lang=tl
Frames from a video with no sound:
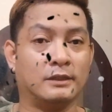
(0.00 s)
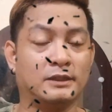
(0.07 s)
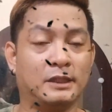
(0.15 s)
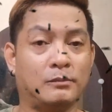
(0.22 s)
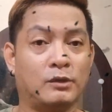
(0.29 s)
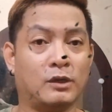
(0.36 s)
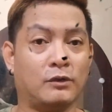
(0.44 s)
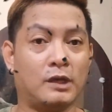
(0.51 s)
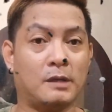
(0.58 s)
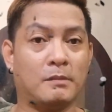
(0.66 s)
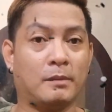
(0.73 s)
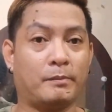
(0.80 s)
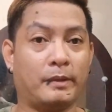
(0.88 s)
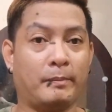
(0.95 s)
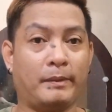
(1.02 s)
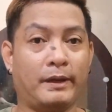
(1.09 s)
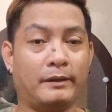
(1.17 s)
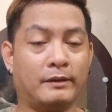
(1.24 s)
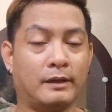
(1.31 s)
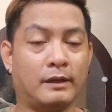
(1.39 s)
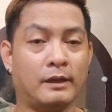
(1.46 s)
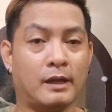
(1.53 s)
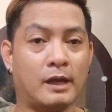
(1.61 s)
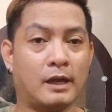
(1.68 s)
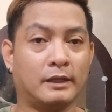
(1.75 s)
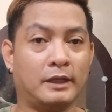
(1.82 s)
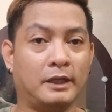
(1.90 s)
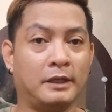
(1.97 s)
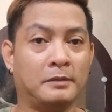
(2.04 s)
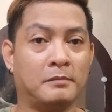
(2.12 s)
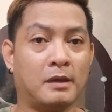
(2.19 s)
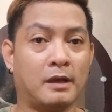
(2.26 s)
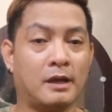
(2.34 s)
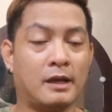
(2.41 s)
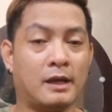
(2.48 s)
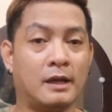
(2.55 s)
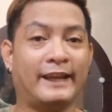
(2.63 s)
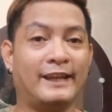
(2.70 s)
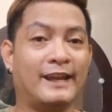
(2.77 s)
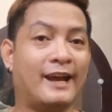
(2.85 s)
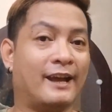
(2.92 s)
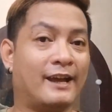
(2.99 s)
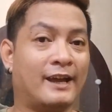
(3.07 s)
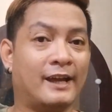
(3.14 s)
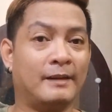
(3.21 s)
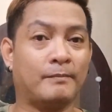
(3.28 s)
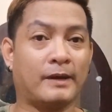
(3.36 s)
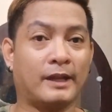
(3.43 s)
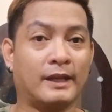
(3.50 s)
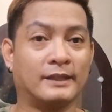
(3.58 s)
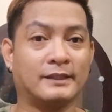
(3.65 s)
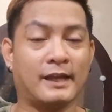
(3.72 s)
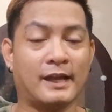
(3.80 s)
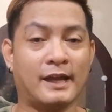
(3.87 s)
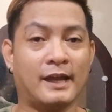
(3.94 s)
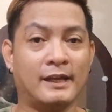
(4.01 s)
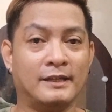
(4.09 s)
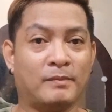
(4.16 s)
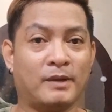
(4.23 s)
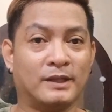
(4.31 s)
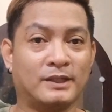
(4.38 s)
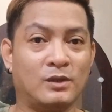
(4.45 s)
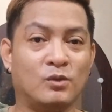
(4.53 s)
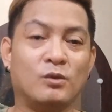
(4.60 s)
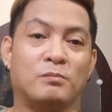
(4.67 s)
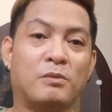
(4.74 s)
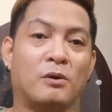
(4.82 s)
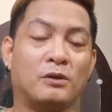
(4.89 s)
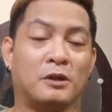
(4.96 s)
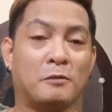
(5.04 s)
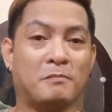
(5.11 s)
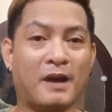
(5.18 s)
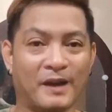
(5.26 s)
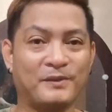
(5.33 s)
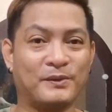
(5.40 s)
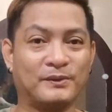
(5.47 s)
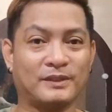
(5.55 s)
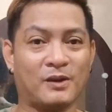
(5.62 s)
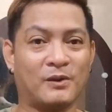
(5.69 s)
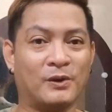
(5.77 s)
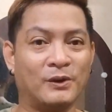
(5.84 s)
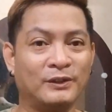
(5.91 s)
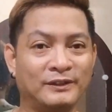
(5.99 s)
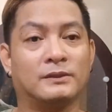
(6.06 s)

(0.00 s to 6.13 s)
sinimulan ko na mag-prepare ng aking mga kailangan para sa pagsalubong ng bagong taon.